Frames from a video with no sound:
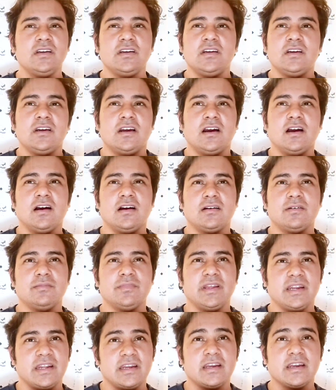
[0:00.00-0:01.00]
आ,
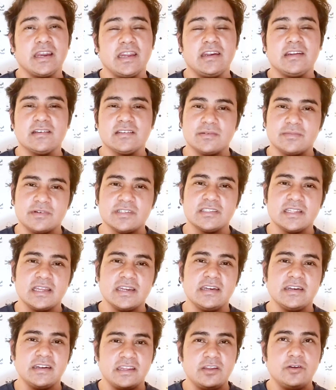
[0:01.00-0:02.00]
मेरे ख्याल की
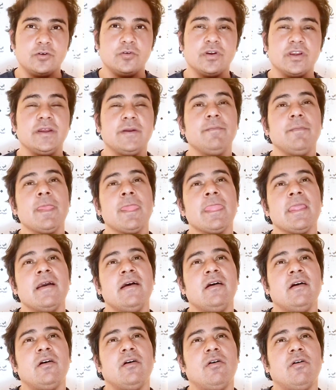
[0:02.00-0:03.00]
समझदारी नहीं होगी
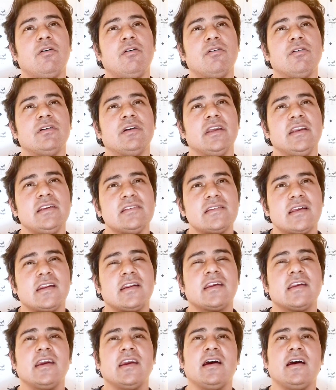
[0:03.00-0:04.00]
और टीज़र
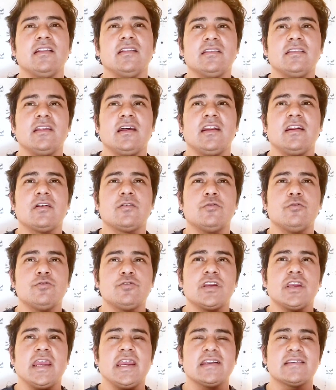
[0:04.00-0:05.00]
के अंदर
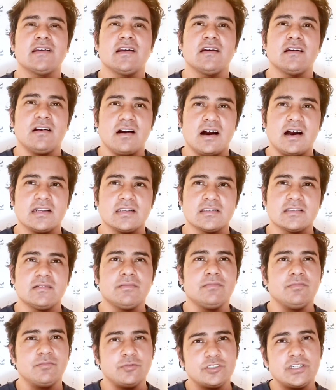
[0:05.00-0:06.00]
कुछ ऐसा ख़ास
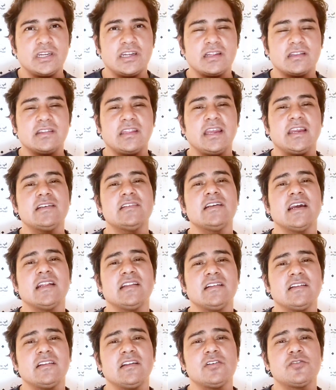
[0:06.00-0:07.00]
मुझे लगता है कि
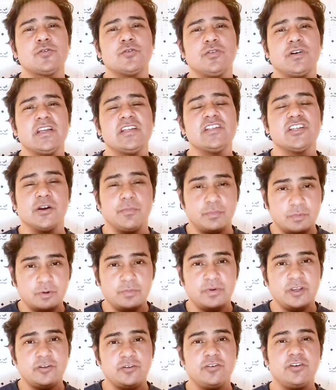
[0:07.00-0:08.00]
ज़्यादातर शूटिंग जम्मू
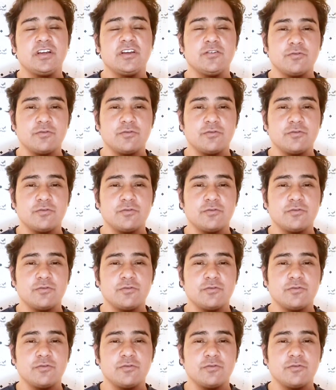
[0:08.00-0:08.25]
में ही हुई क्योंकि